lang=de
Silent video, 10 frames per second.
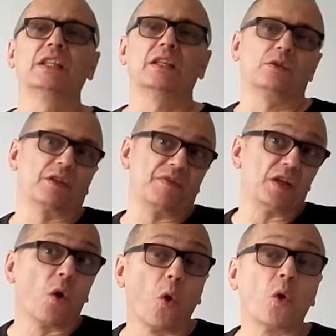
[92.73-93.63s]
oder wie
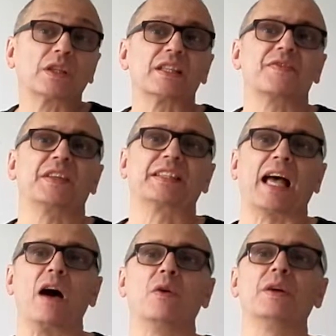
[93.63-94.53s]
hoch das
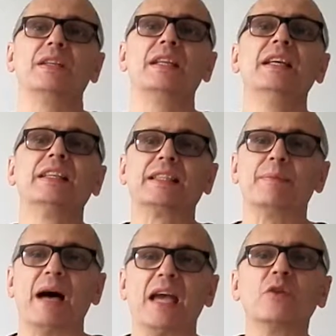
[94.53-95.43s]
Vertrauen der
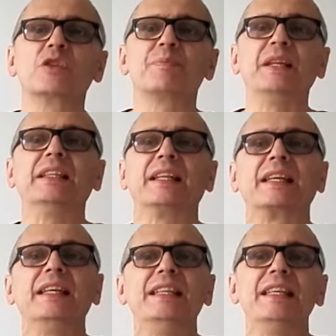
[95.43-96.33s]
Meinungsbildner
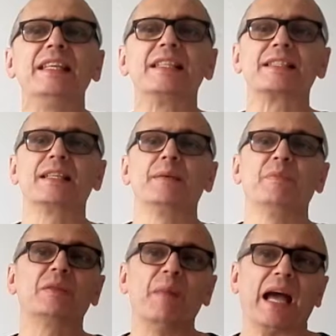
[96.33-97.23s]
genießt
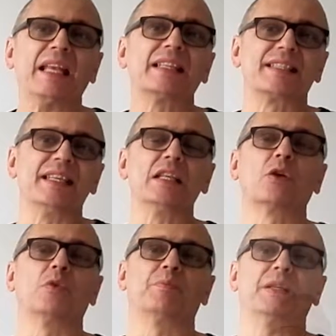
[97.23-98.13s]
mit meiner
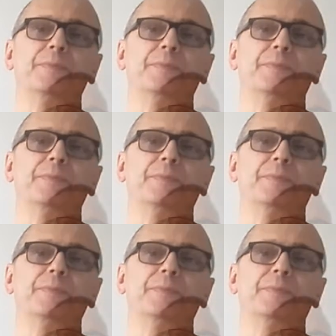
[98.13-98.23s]
Zielgruppe.